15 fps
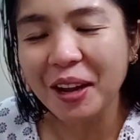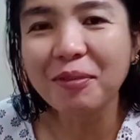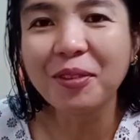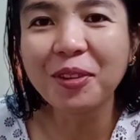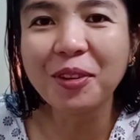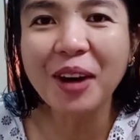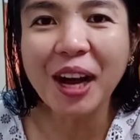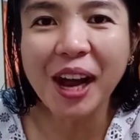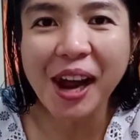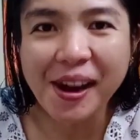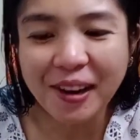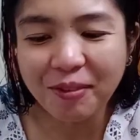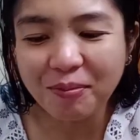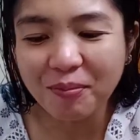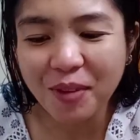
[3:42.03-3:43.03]
Subo.
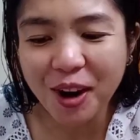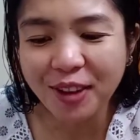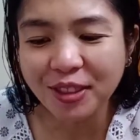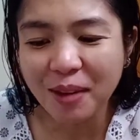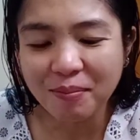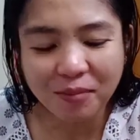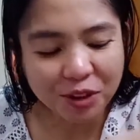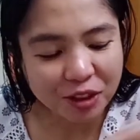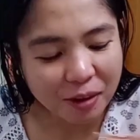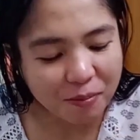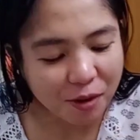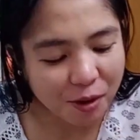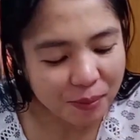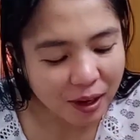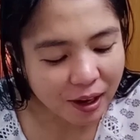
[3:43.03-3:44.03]
ah, ang bot! Ang bot ni
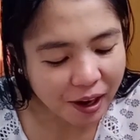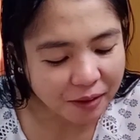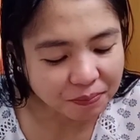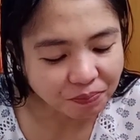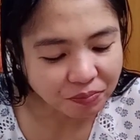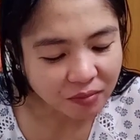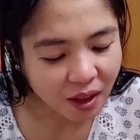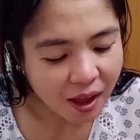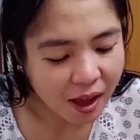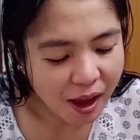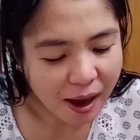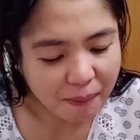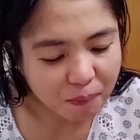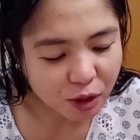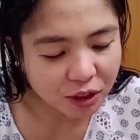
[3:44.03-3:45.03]
mo, Milen.
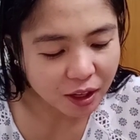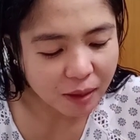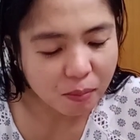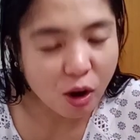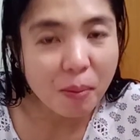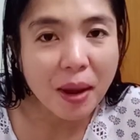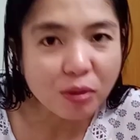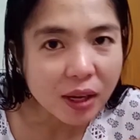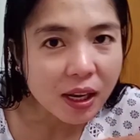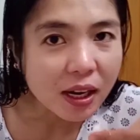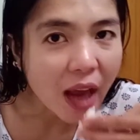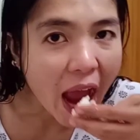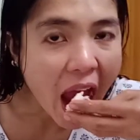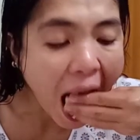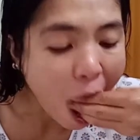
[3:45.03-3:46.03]
Ang bot ni mo, Marilyn
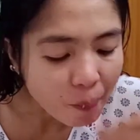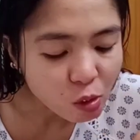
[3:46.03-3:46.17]
Kay.